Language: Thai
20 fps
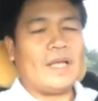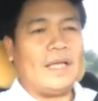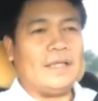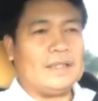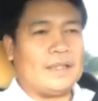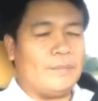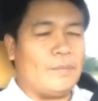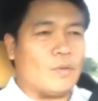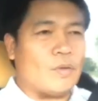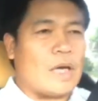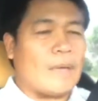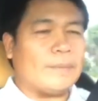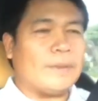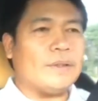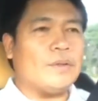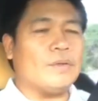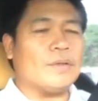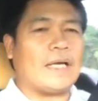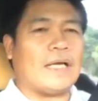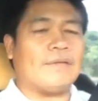เขียนบทความเช่
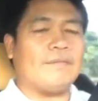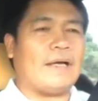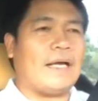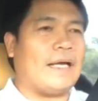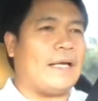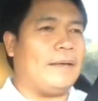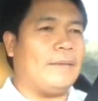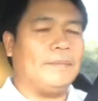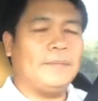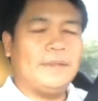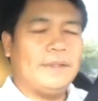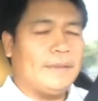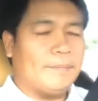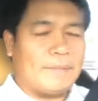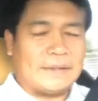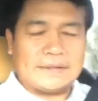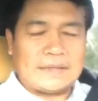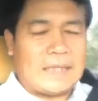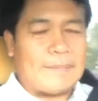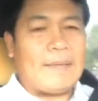นเดียวกันว่า
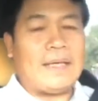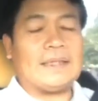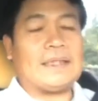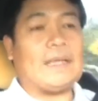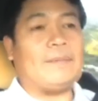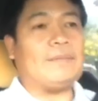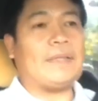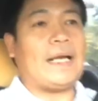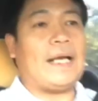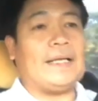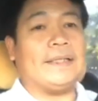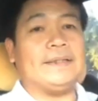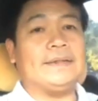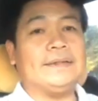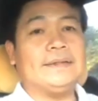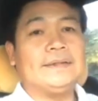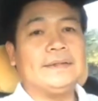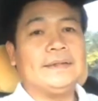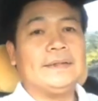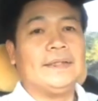มันสามารถทำได้
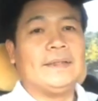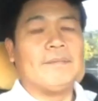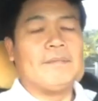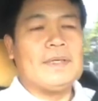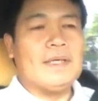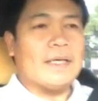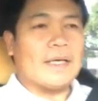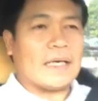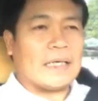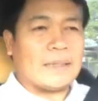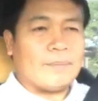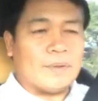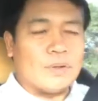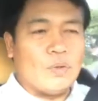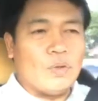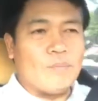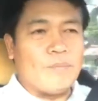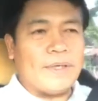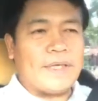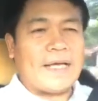เมื่อรัฐธรรม
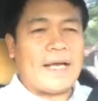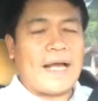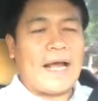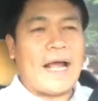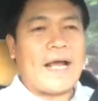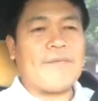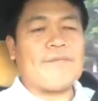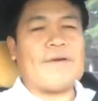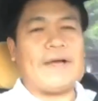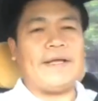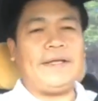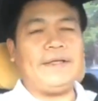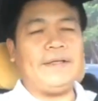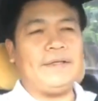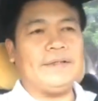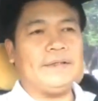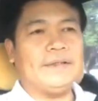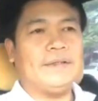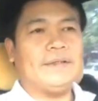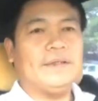นูญไม่ได้ห้ามไว้
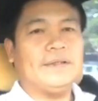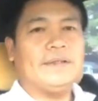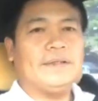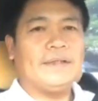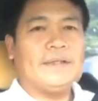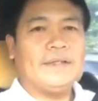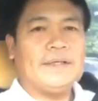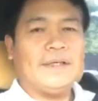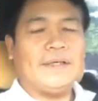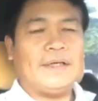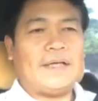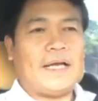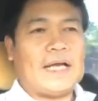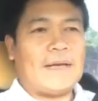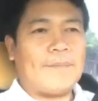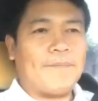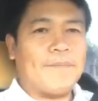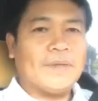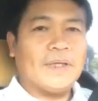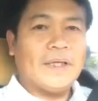นะค
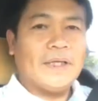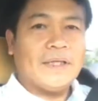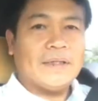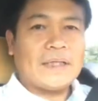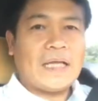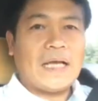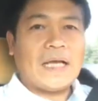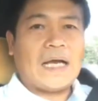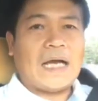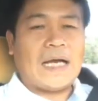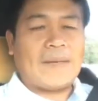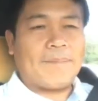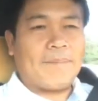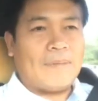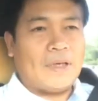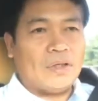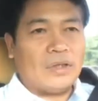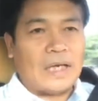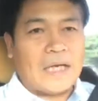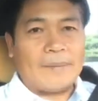รับถ้าขัด
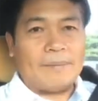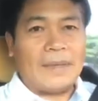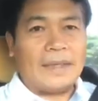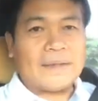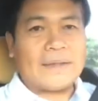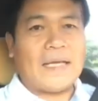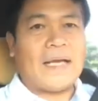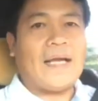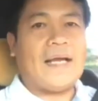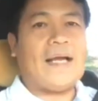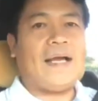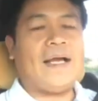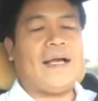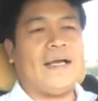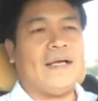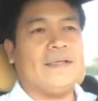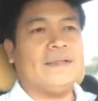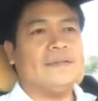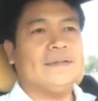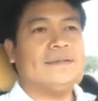มันก็ต้องขัดมาตราห้า
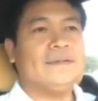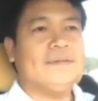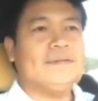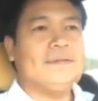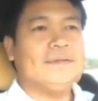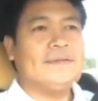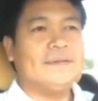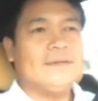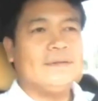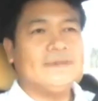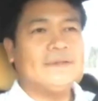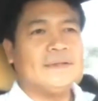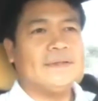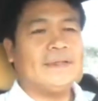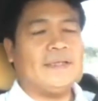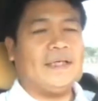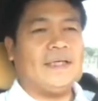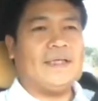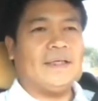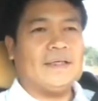
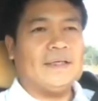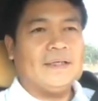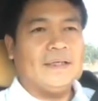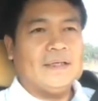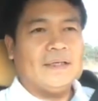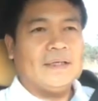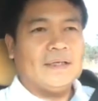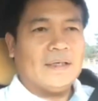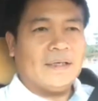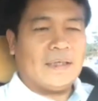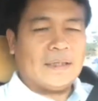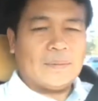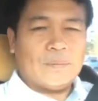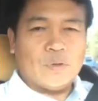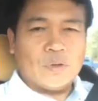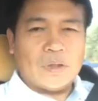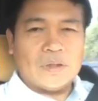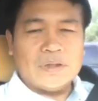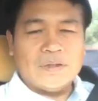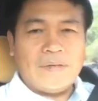นะรัฐธรรมนู
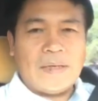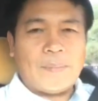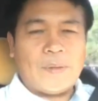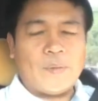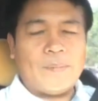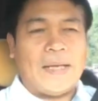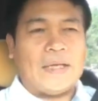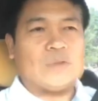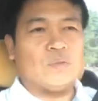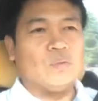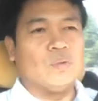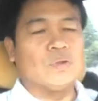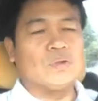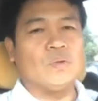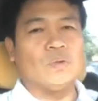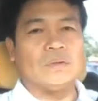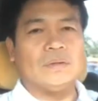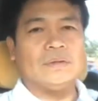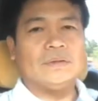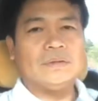ญก็ถือว่าเป็นกฎหมายสูง
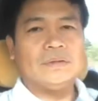สุด